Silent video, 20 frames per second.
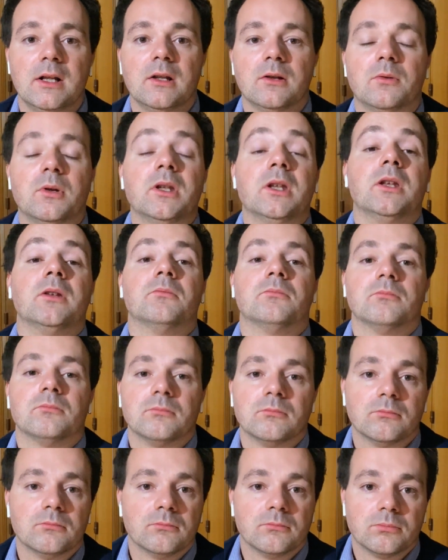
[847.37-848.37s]
Quindi
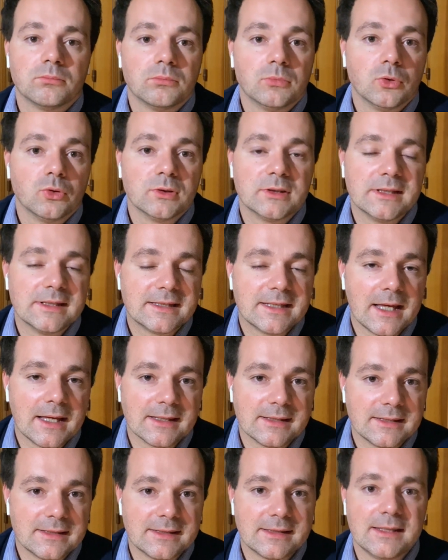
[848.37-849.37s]
non si
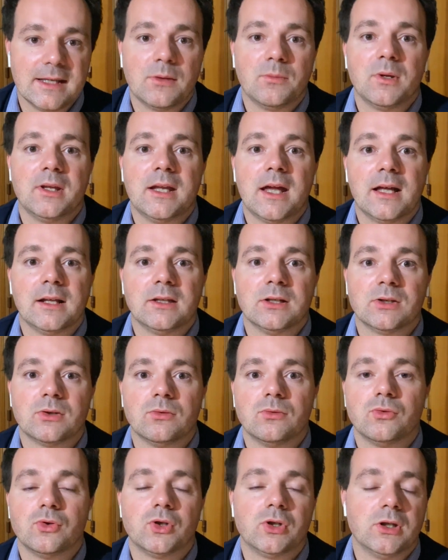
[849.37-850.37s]
sa se quei dati
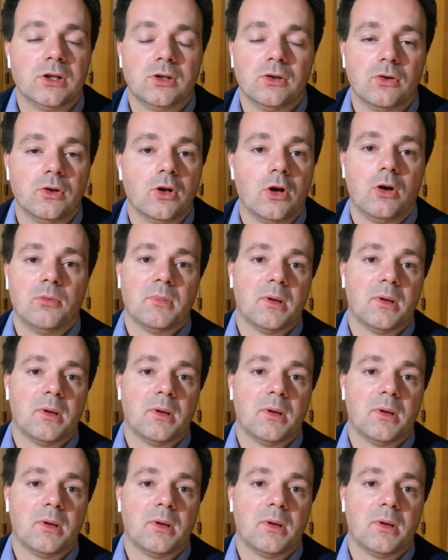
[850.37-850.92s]
sono usciti o no,